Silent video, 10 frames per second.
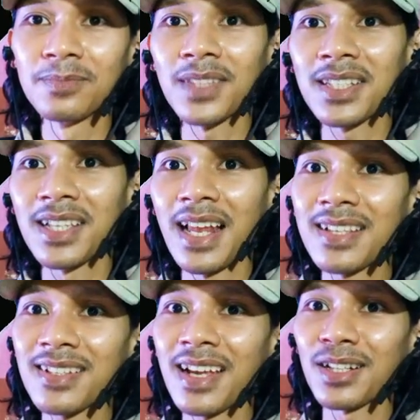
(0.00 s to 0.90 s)

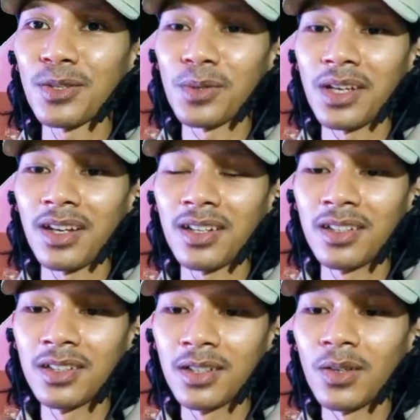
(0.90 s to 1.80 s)
terjelaskan tuh ya kan
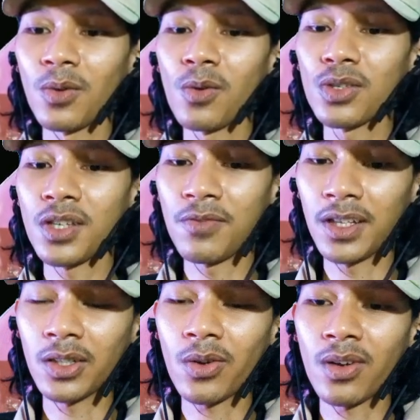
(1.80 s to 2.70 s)
oh si
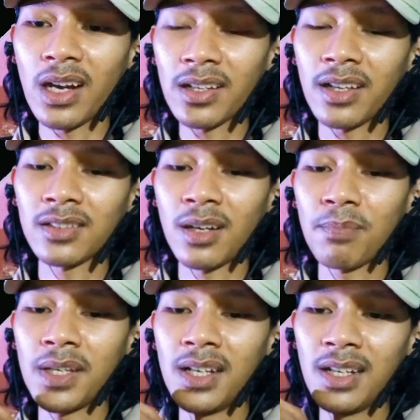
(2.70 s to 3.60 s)
Victor orang yang
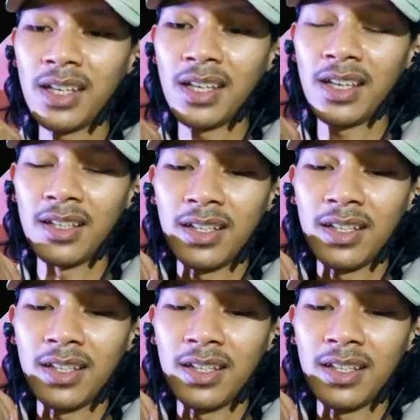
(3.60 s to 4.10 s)
terpilih